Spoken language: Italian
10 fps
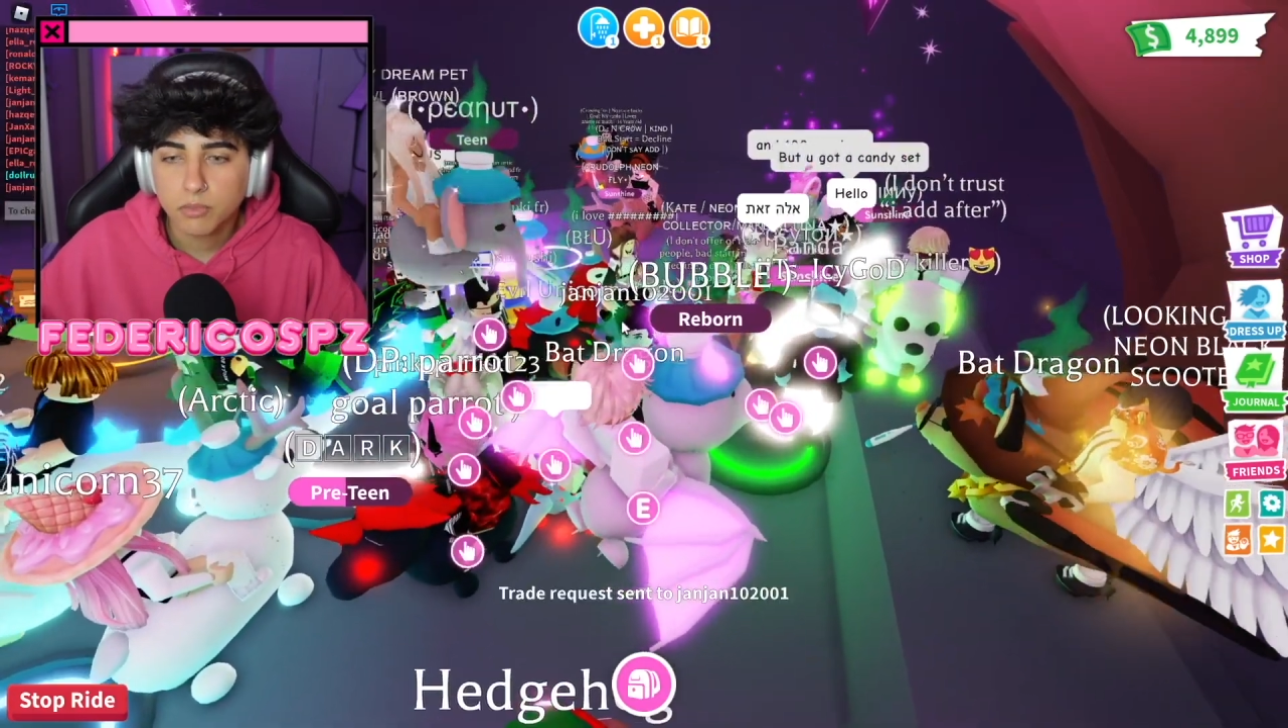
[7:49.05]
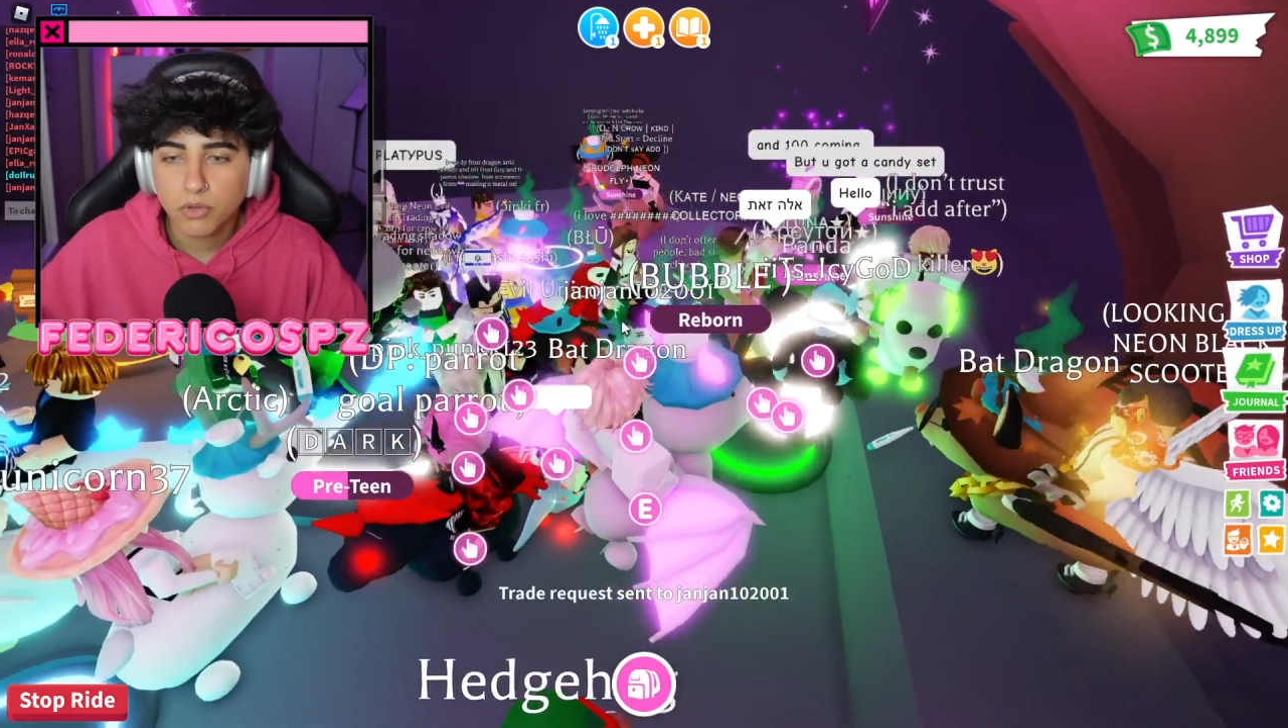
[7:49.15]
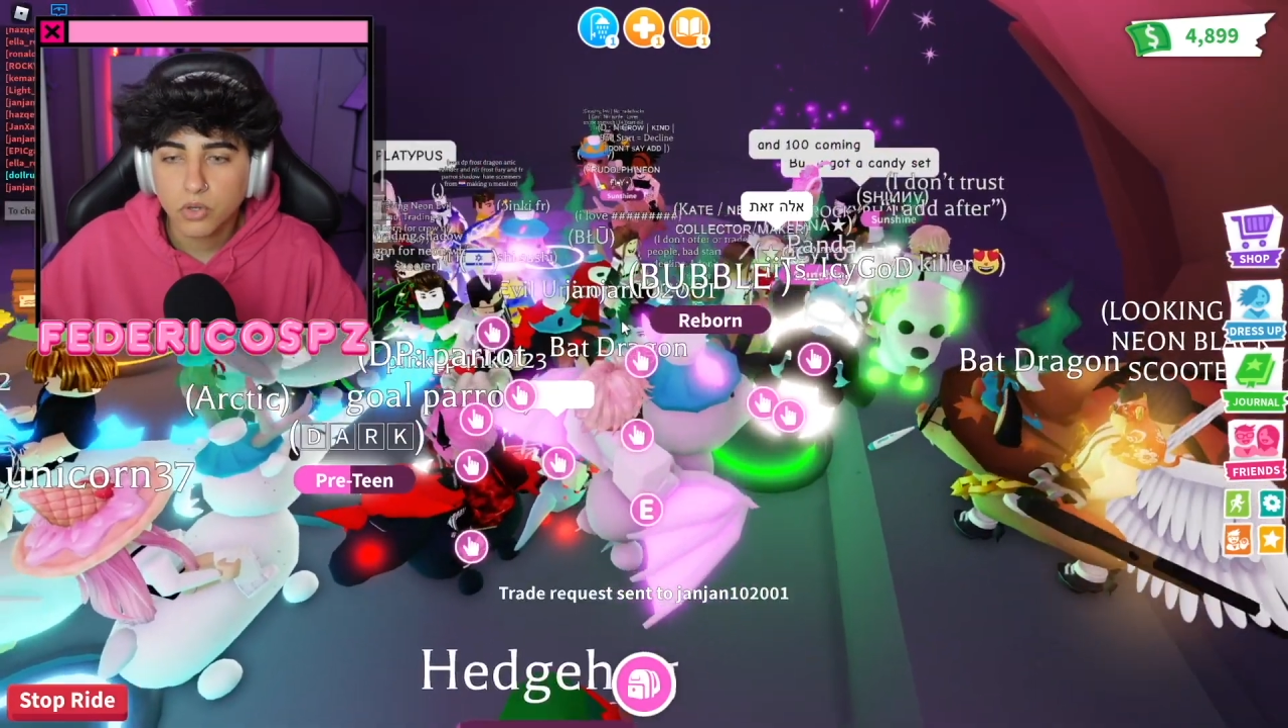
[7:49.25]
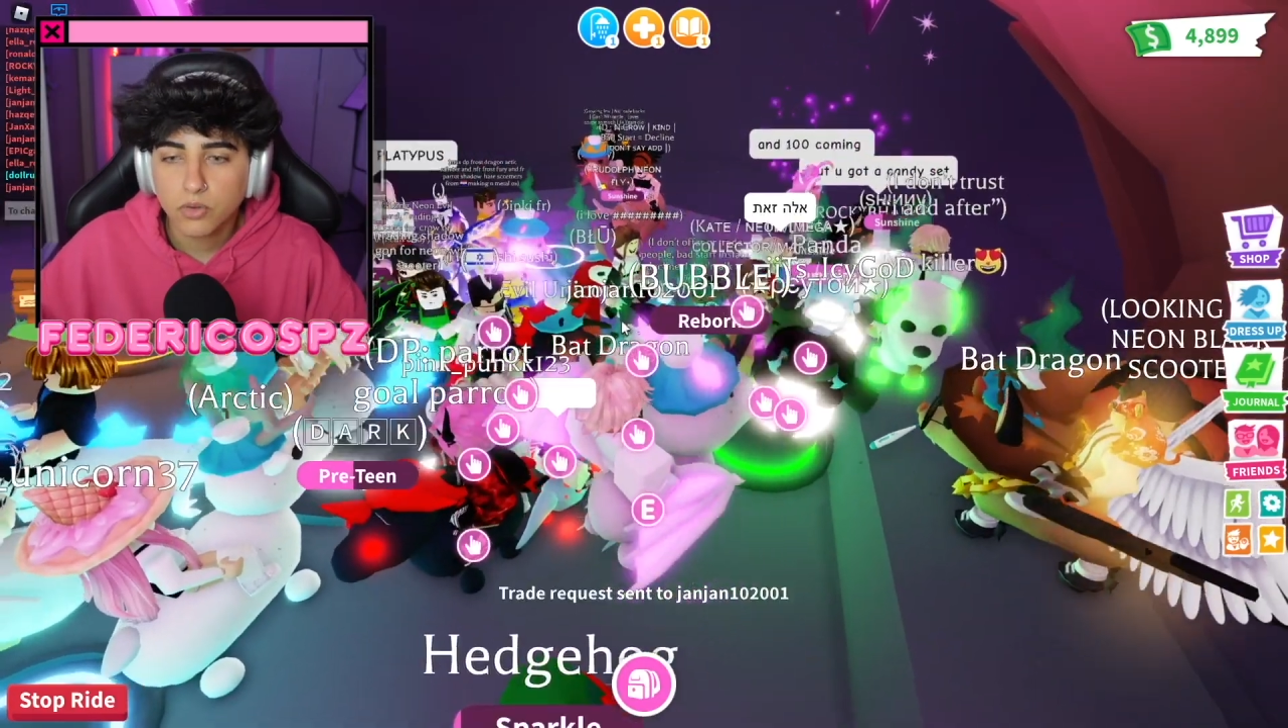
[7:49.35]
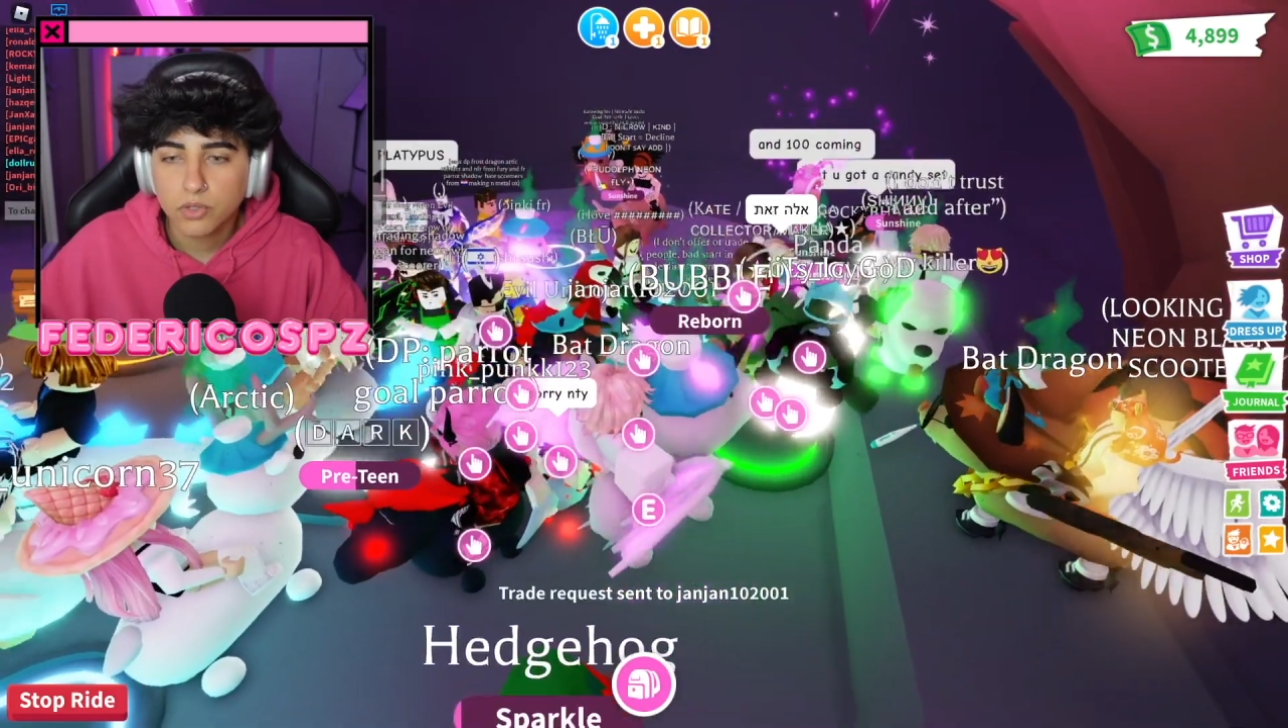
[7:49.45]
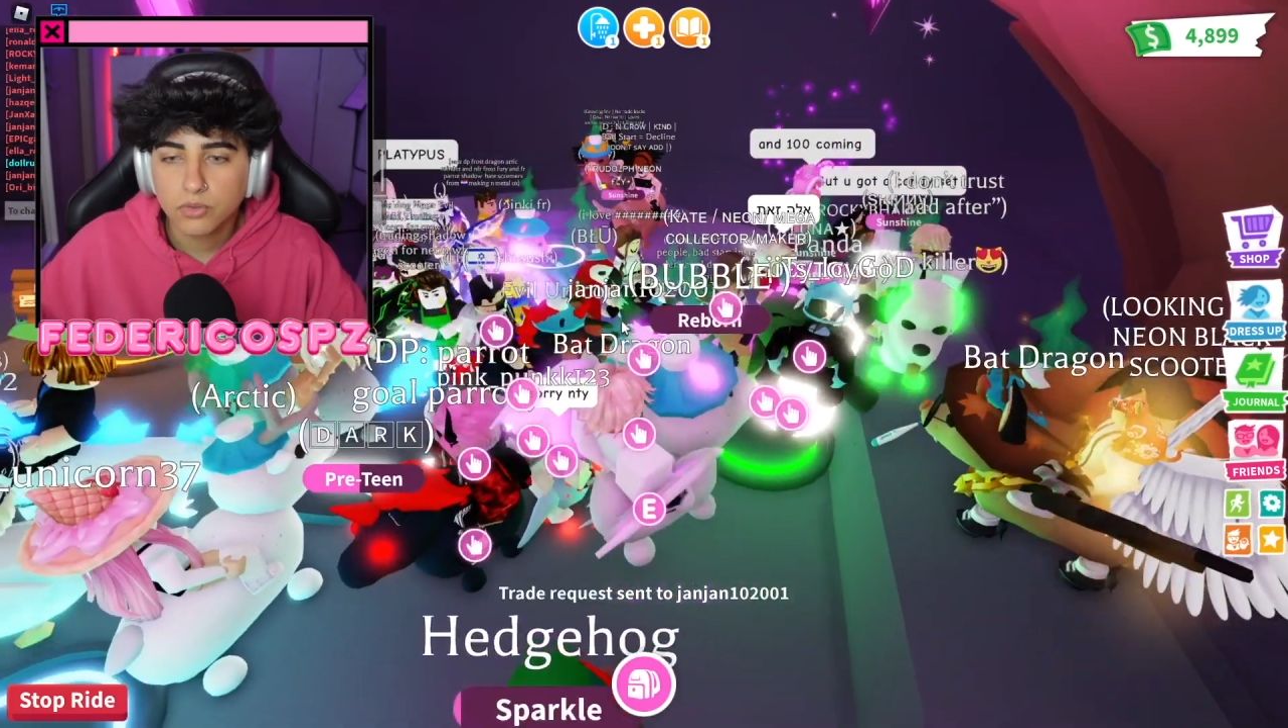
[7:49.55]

provo ad